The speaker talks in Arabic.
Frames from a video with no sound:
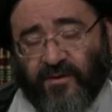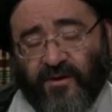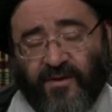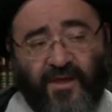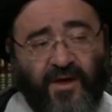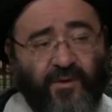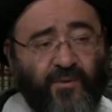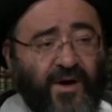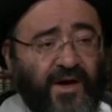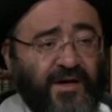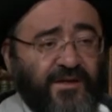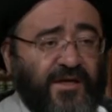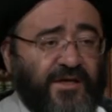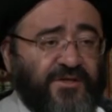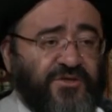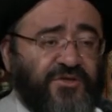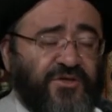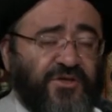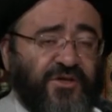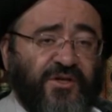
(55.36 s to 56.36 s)
إذا واحد
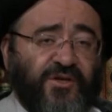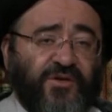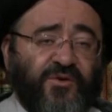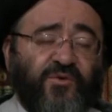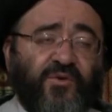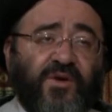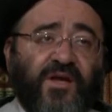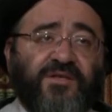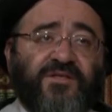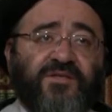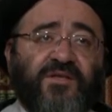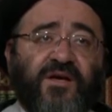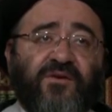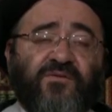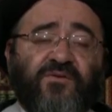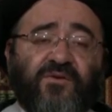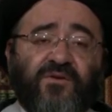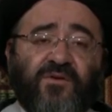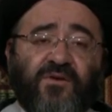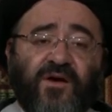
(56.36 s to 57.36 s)
هالشكل يقول
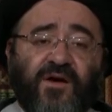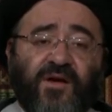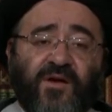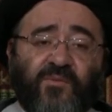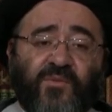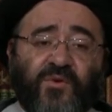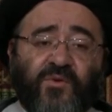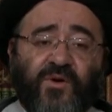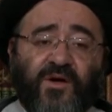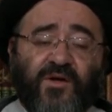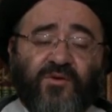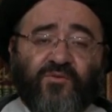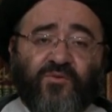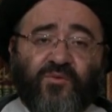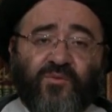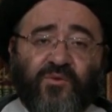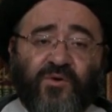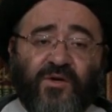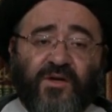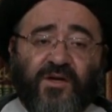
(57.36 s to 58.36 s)
أستغفر الله ربي
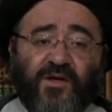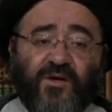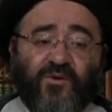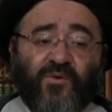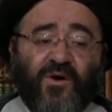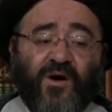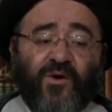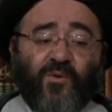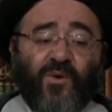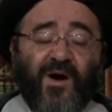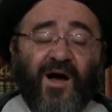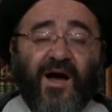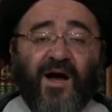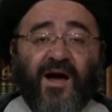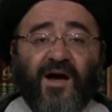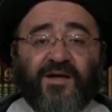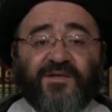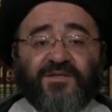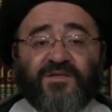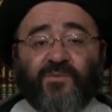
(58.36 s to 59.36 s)
وأتوب إليه وهو
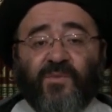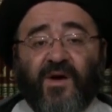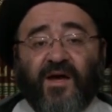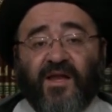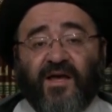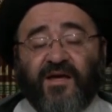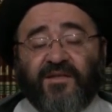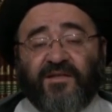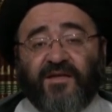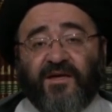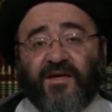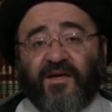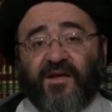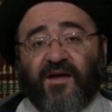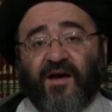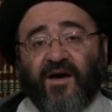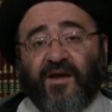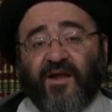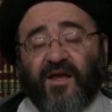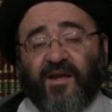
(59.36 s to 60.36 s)
عازم على
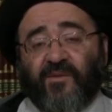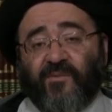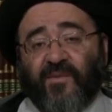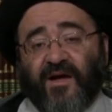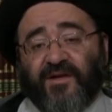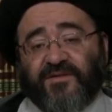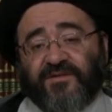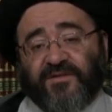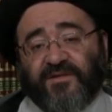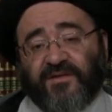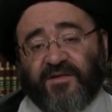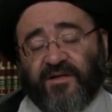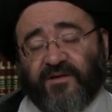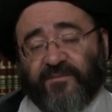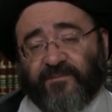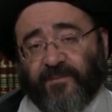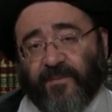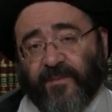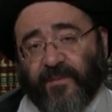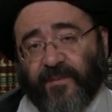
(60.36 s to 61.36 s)
تكرار المعصية